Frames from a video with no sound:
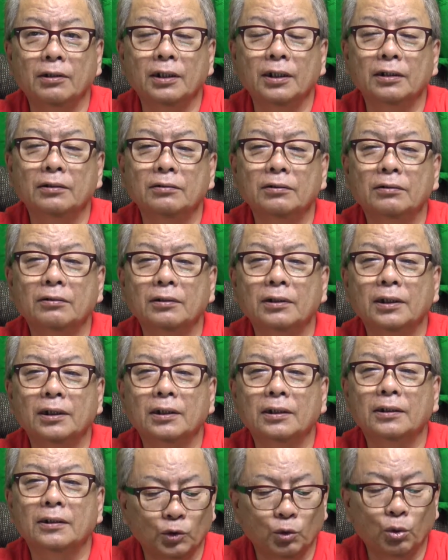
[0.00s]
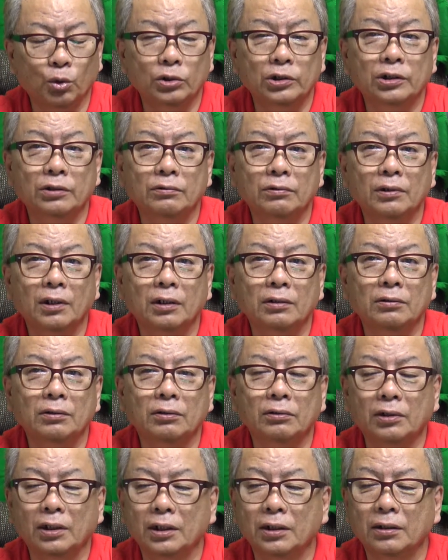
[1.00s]
われるとね欲しくなる
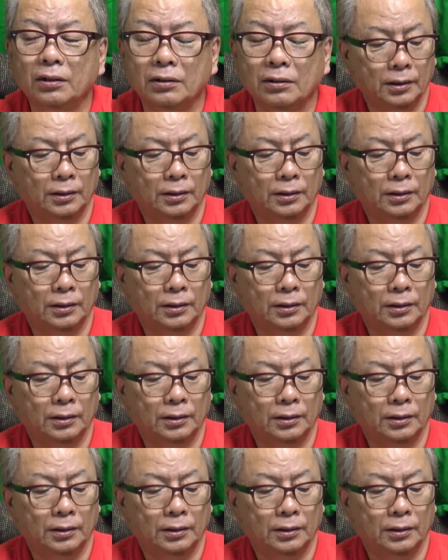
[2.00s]
よね